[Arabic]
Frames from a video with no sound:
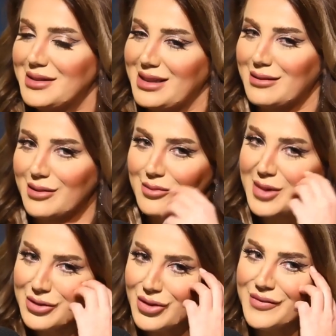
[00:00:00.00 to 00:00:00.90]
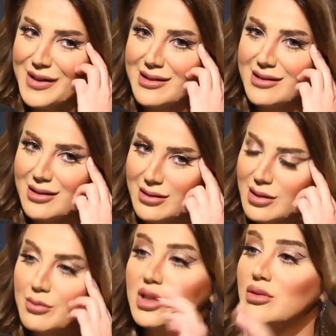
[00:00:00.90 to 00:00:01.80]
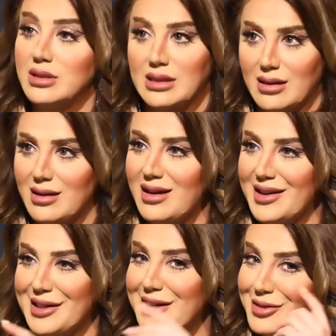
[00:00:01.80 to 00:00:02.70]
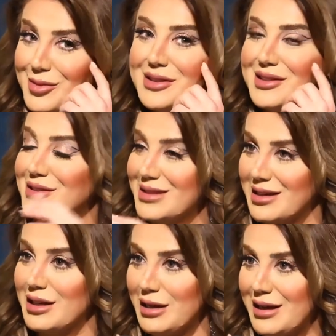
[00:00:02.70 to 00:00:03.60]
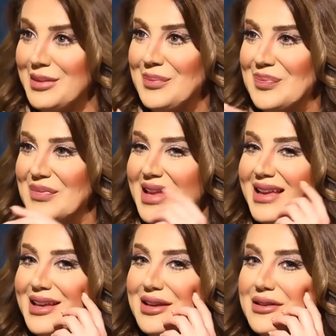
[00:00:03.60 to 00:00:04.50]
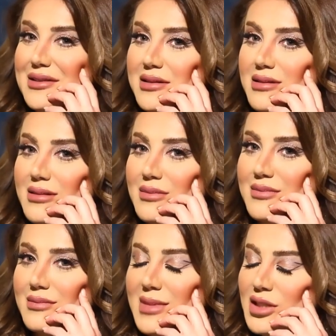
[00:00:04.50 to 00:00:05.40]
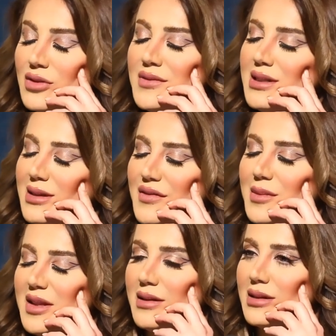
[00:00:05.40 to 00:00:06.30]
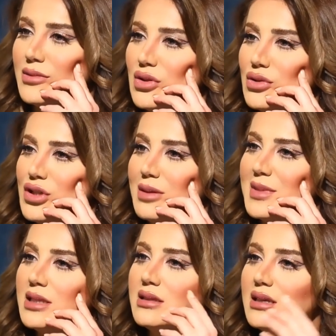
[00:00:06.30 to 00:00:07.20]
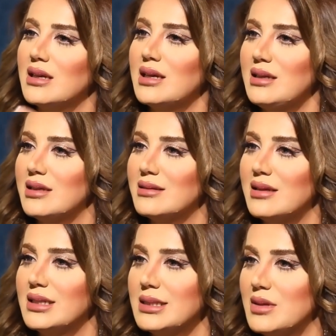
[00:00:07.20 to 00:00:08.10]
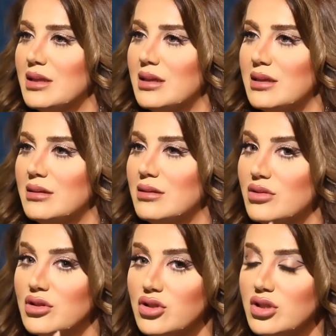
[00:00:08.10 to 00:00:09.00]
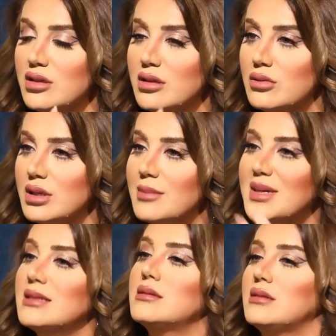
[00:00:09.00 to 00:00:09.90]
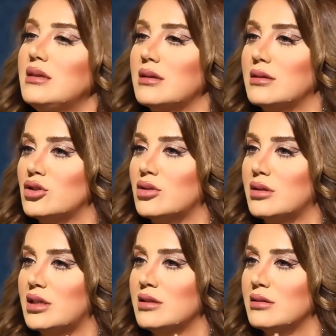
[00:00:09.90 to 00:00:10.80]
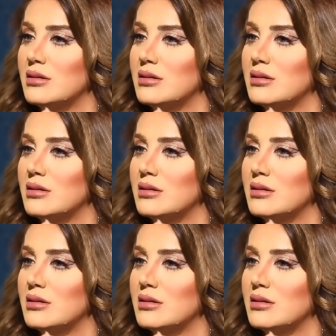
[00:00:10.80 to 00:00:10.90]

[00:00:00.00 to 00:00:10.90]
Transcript: انزين ما تشوفين ريم بكل صراحه انا عجبتني الصريحه ما تشوفين ان في مثلا السوشيال ميديا خلت ناس مثلا تنشهر وهي ما تستحق الشهره